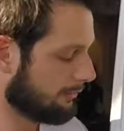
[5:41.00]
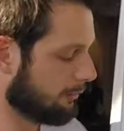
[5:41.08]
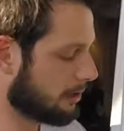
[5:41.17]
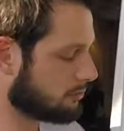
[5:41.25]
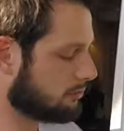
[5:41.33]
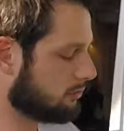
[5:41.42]
Il
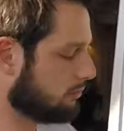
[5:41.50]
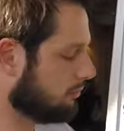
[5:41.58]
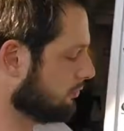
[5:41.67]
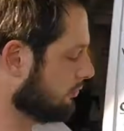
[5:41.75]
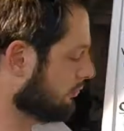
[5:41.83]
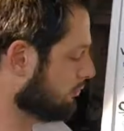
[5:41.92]
faudra que
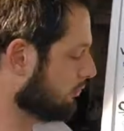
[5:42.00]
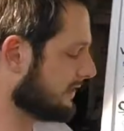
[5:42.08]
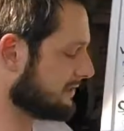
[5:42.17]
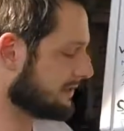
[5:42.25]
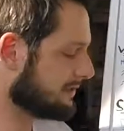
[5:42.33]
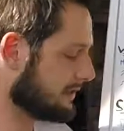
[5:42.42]
tu, tu
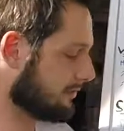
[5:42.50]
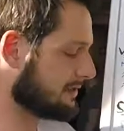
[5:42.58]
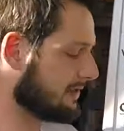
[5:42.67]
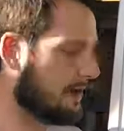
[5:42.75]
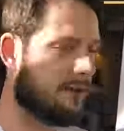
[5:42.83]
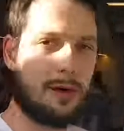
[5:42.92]
testes cette
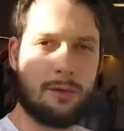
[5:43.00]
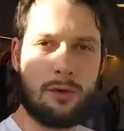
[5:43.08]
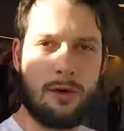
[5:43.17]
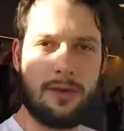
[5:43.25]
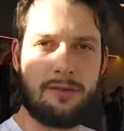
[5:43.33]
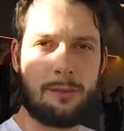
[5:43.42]
séance-là, elle est
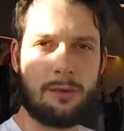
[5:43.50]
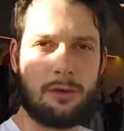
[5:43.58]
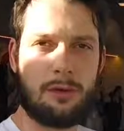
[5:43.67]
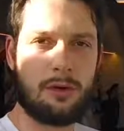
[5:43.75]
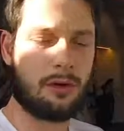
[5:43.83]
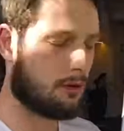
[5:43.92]
vraiment, elle
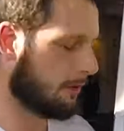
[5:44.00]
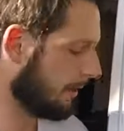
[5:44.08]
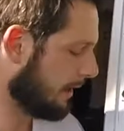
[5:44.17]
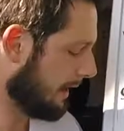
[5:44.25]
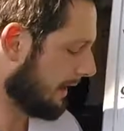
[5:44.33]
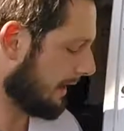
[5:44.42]

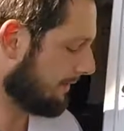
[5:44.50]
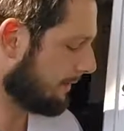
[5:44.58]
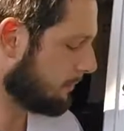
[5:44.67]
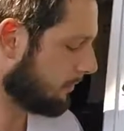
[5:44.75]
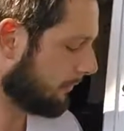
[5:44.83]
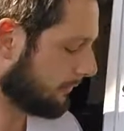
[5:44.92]

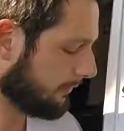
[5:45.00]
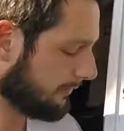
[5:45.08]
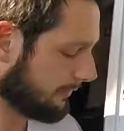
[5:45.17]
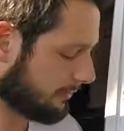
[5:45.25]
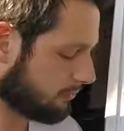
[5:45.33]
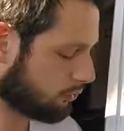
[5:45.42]
euh,
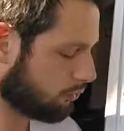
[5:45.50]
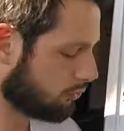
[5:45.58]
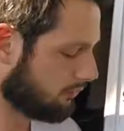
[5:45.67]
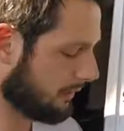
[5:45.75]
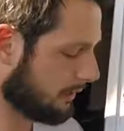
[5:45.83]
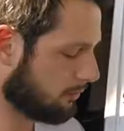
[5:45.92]
intense et surtout
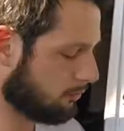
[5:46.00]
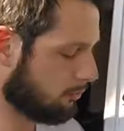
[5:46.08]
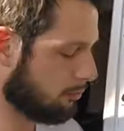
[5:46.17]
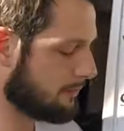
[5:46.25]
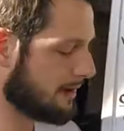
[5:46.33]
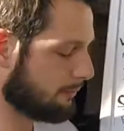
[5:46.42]
que tu verras que
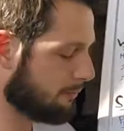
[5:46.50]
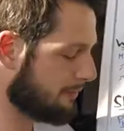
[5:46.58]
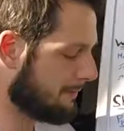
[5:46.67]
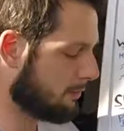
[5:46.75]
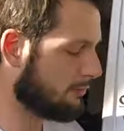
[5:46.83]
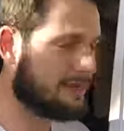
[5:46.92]
le, maillon
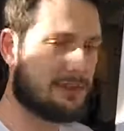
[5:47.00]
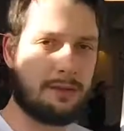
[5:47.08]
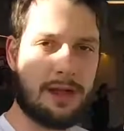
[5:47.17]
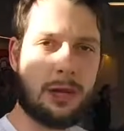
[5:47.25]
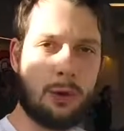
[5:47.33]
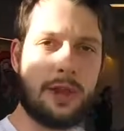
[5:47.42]
faible, en fait,
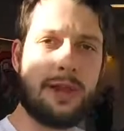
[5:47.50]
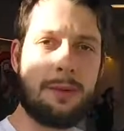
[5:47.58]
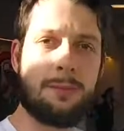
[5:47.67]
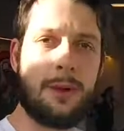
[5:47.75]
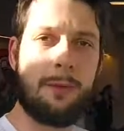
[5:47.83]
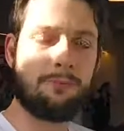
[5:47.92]
ça va être le
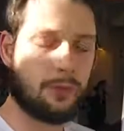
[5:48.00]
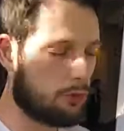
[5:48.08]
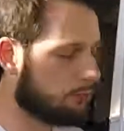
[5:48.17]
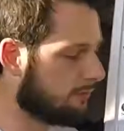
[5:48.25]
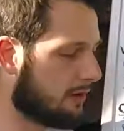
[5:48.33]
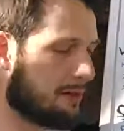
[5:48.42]
grip.
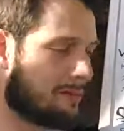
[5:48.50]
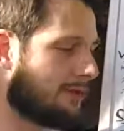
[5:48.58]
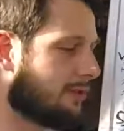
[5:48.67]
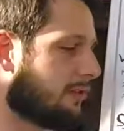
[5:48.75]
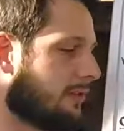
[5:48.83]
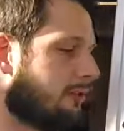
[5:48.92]
Tu vas
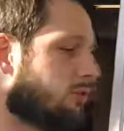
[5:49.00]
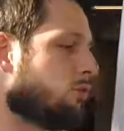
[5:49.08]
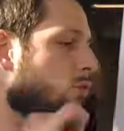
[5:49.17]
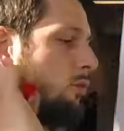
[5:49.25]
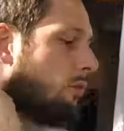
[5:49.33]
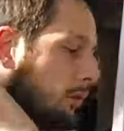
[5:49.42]
vraiment sentir
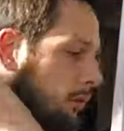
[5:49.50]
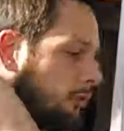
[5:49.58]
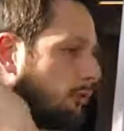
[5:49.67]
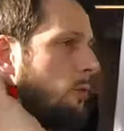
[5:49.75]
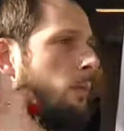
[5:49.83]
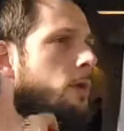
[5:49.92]
sur ton,
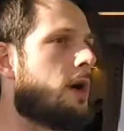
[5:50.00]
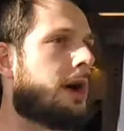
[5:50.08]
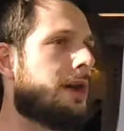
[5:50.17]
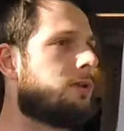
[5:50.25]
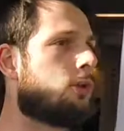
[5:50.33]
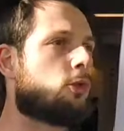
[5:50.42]
sur ton power
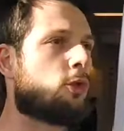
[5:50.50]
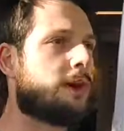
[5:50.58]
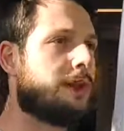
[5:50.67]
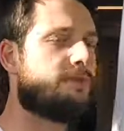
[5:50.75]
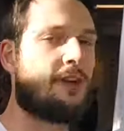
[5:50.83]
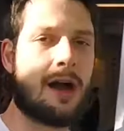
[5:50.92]
clean que ton
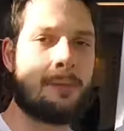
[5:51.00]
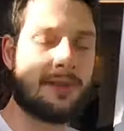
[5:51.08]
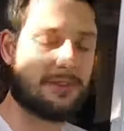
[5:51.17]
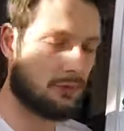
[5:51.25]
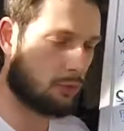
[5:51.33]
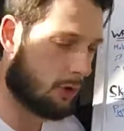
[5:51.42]
grip va
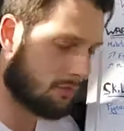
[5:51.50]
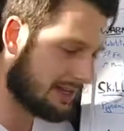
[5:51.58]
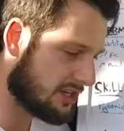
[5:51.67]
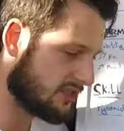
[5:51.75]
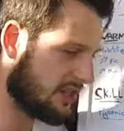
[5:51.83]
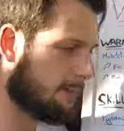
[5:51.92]
ramasser, tu auras
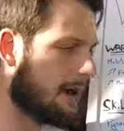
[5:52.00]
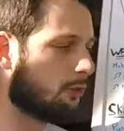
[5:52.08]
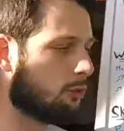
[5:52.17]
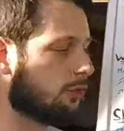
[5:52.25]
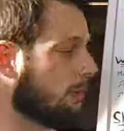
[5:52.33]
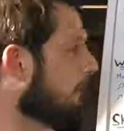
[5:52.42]
envie de lâcher la
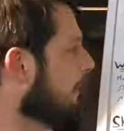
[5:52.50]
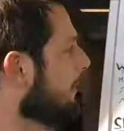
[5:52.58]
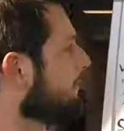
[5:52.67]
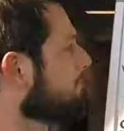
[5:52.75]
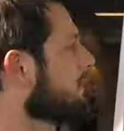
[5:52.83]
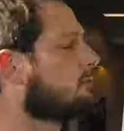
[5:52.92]
barre tout le temps.
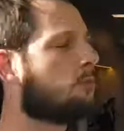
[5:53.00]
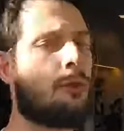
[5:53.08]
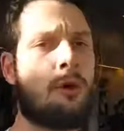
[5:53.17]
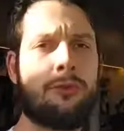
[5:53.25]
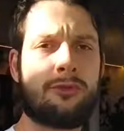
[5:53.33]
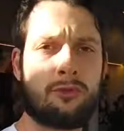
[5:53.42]
Il se
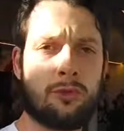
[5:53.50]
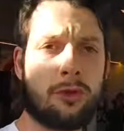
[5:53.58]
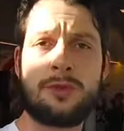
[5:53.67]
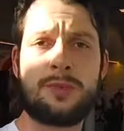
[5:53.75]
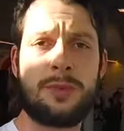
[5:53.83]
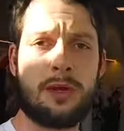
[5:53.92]
peut en plus que tu
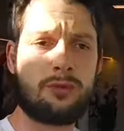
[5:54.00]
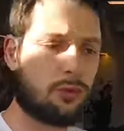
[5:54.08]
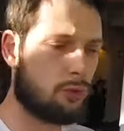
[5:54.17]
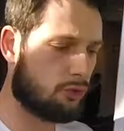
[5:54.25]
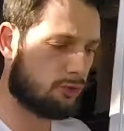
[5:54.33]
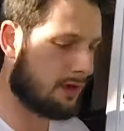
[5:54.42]
transpires,
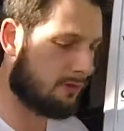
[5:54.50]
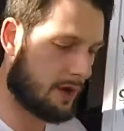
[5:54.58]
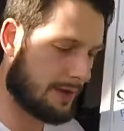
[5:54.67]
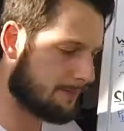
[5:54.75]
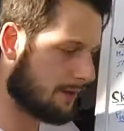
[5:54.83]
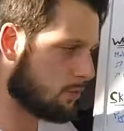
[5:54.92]
du coup tu vas
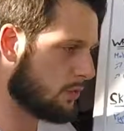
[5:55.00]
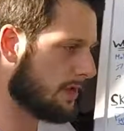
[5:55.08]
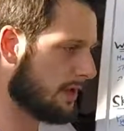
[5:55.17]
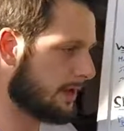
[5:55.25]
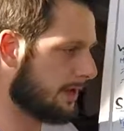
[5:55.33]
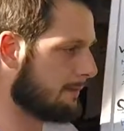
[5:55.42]
avoir les mains
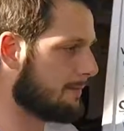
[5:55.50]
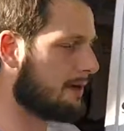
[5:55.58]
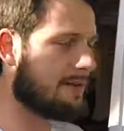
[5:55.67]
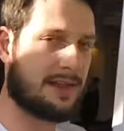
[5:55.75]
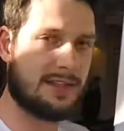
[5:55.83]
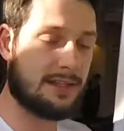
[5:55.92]
mouillées et la
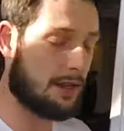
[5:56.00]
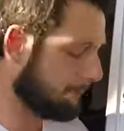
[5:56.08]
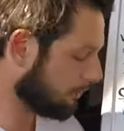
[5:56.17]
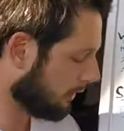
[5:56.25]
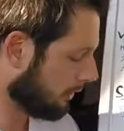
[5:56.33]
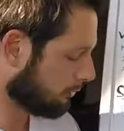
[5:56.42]
barre va glisser.
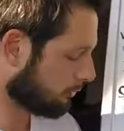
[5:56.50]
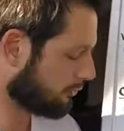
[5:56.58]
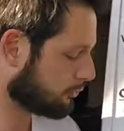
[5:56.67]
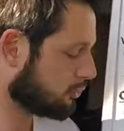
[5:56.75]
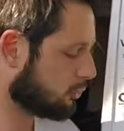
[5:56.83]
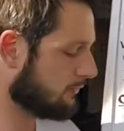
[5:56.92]
Donc il
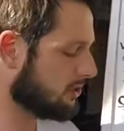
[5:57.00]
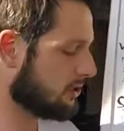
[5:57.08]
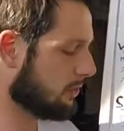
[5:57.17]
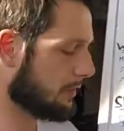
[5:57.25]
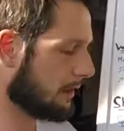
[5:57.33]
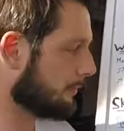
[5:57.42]
faut que tu sois
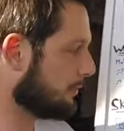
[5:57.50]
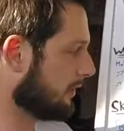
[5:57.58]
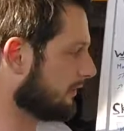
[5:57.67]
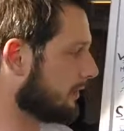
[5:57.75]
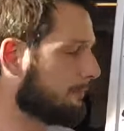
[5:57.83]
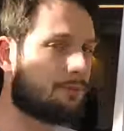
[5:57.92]
vigilant par
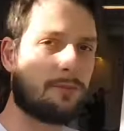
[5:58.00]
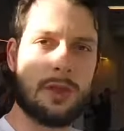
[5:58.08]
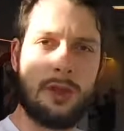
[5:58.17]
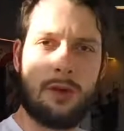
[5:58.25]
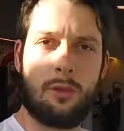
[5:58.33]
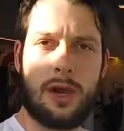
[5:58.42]
rapport à ça.
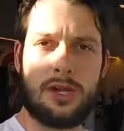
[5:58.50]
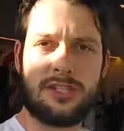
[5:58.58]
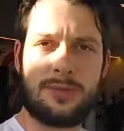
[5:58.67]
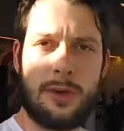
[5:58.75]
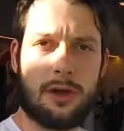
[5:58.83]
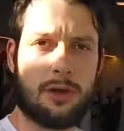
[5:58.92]
Voilà,
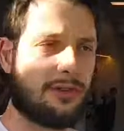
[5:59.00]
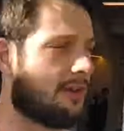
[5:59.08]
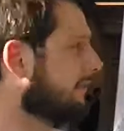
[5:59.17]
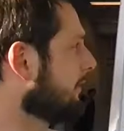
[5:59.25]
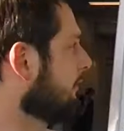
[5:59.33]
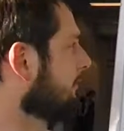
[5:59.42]
j'espère que
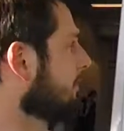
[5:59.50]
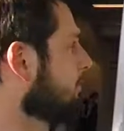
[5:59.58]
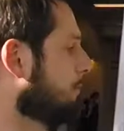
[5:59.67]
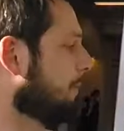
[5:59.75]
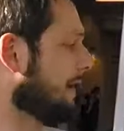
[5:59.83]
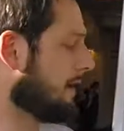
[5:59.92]
cette séance va
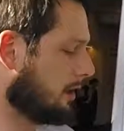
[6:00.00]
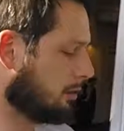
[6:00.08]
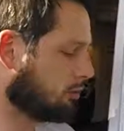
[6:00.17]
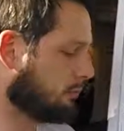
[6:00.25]
te plaire.